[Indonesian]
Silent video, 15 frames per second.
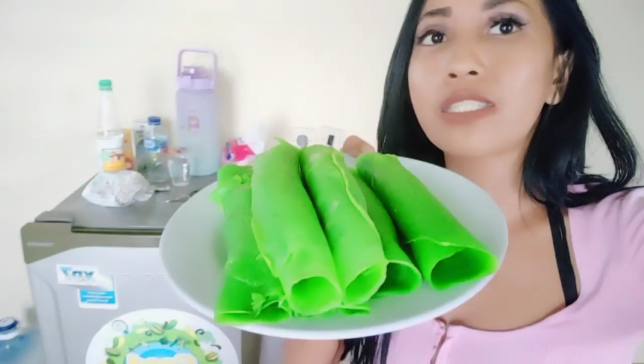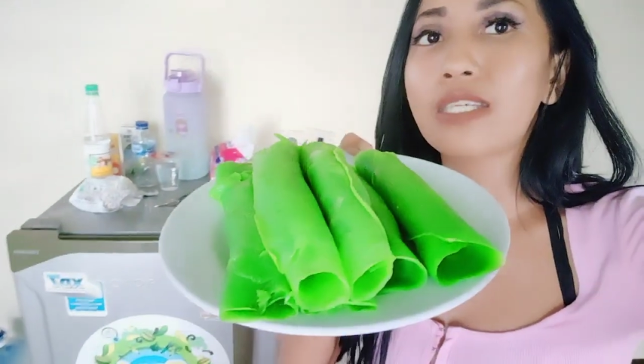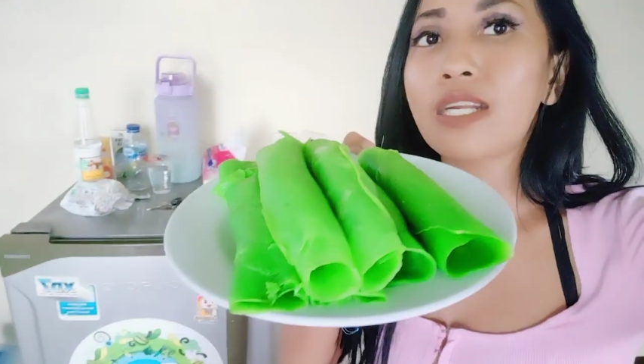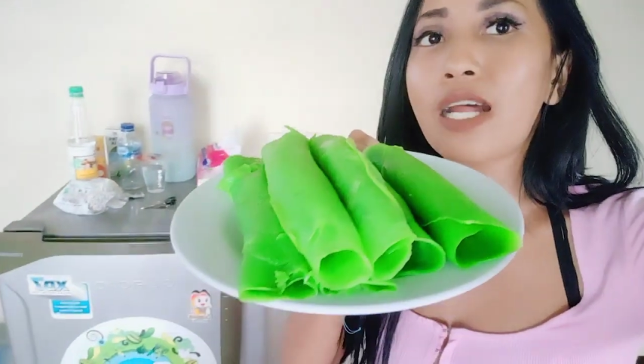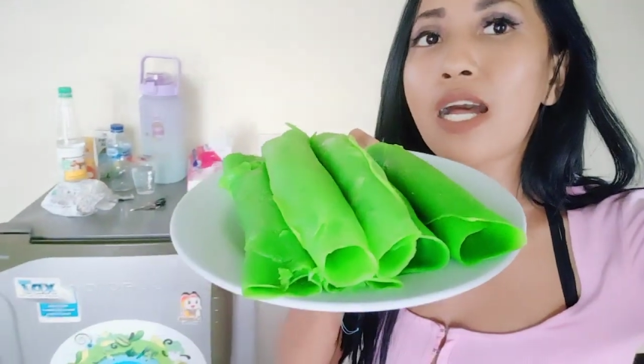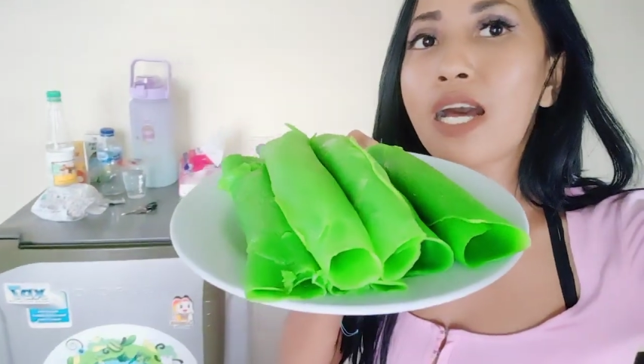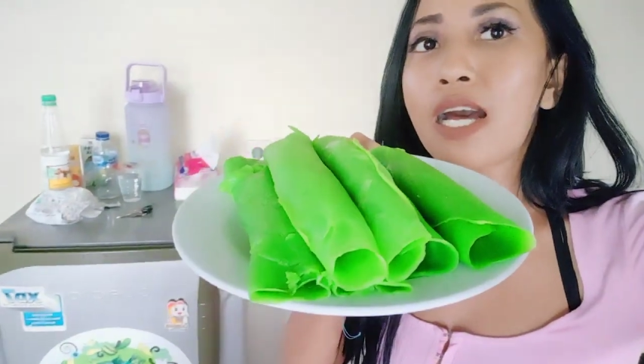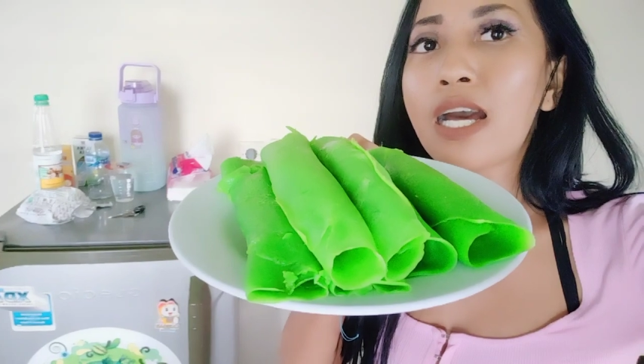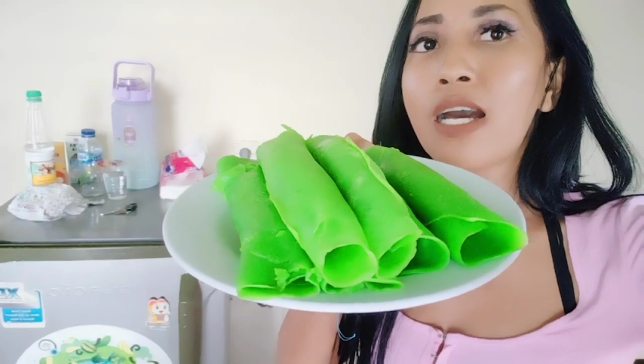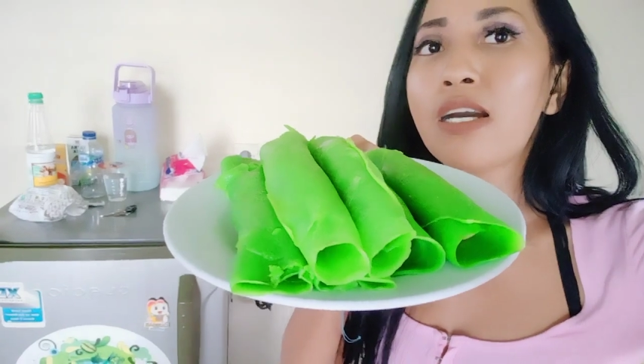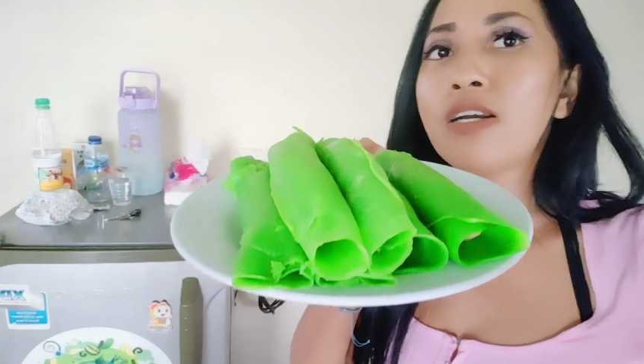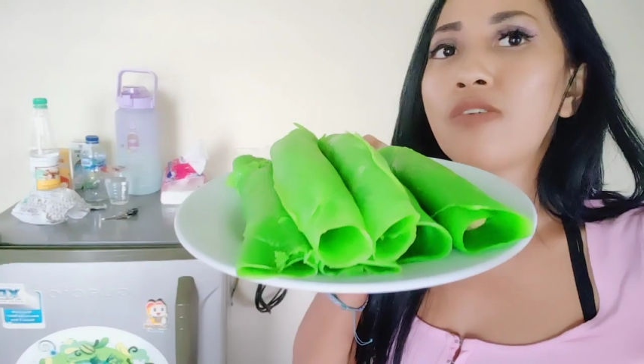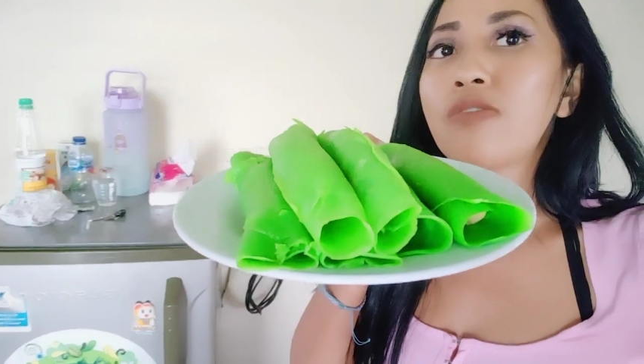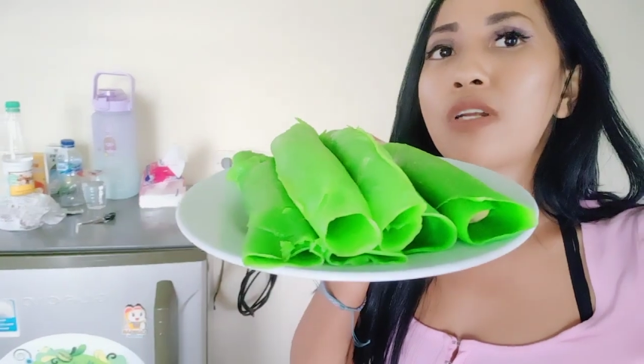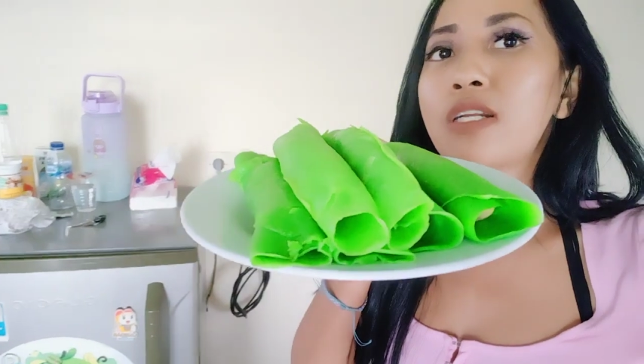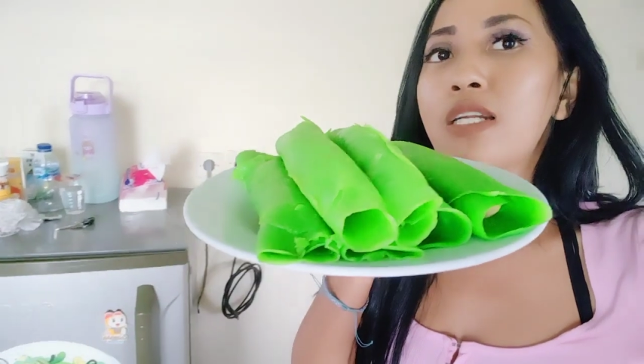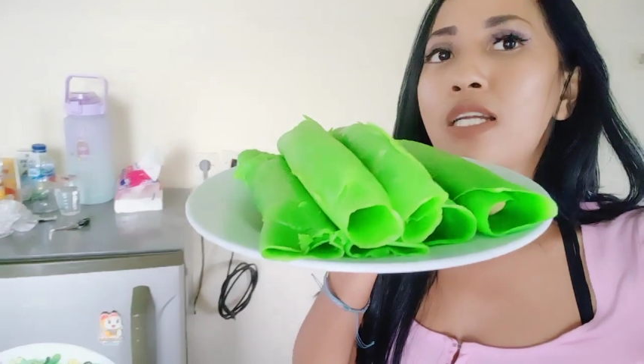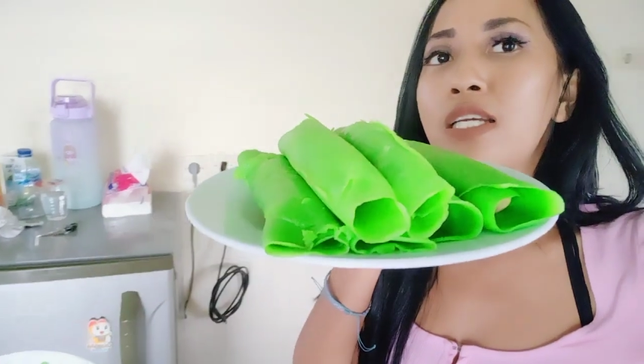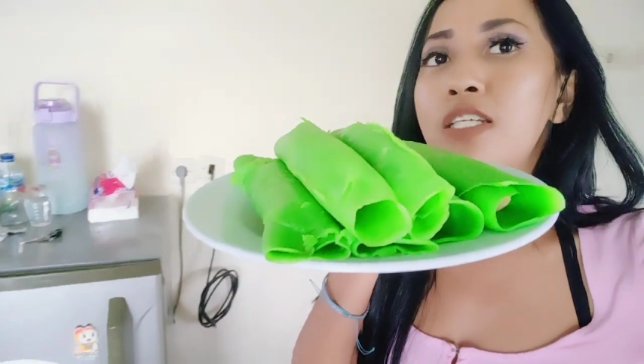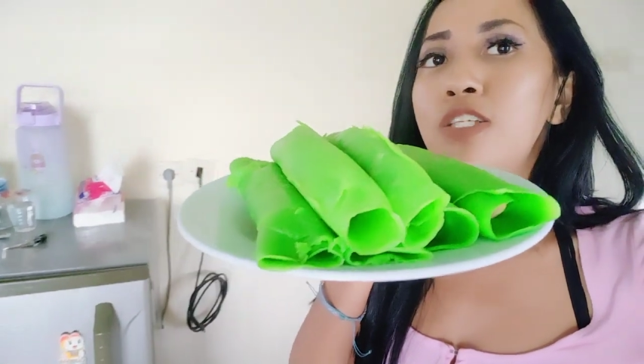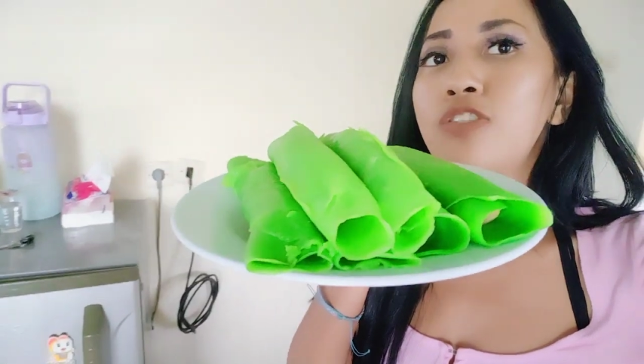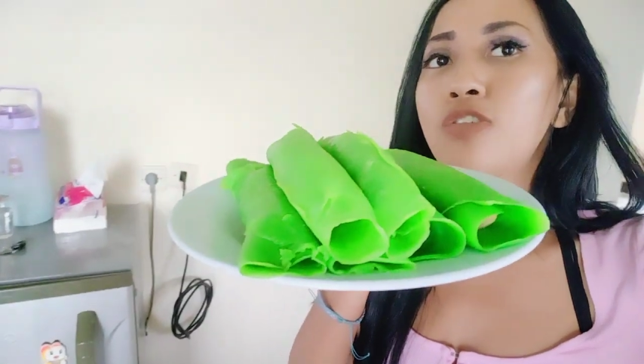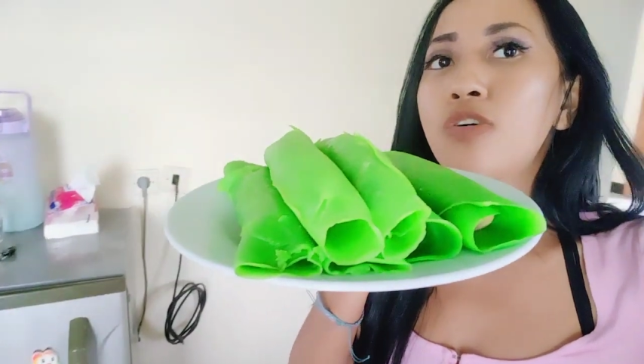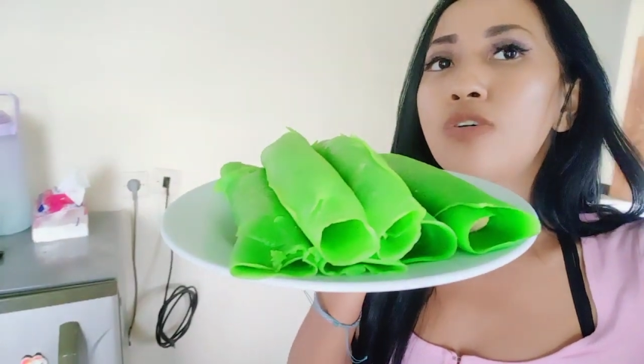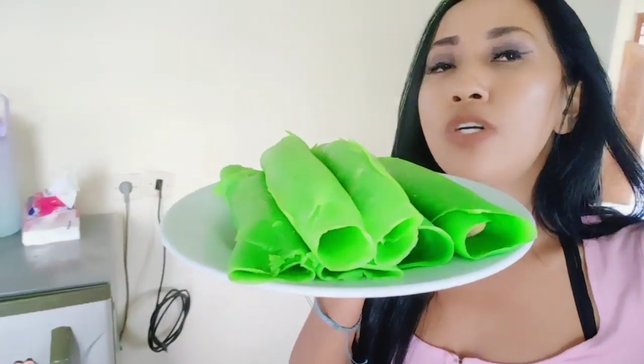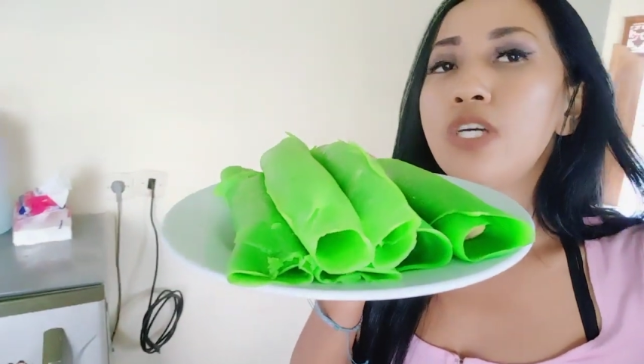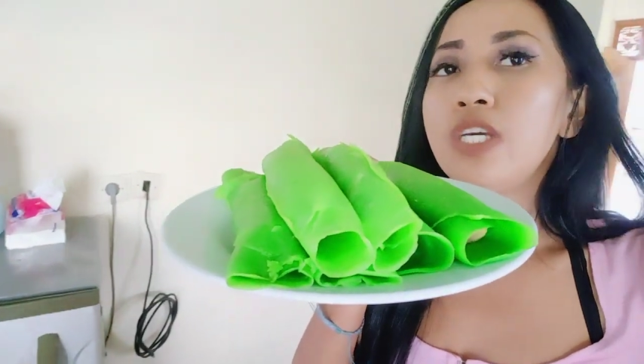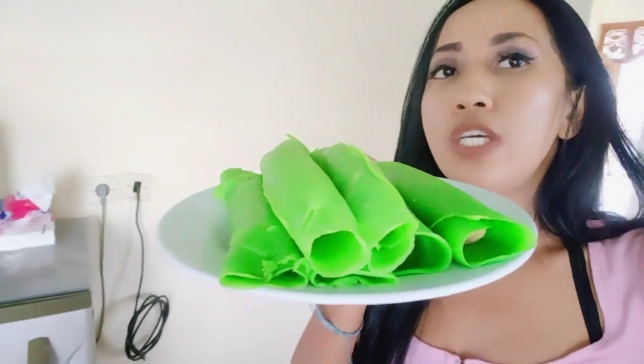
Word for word: cerah, warna hijau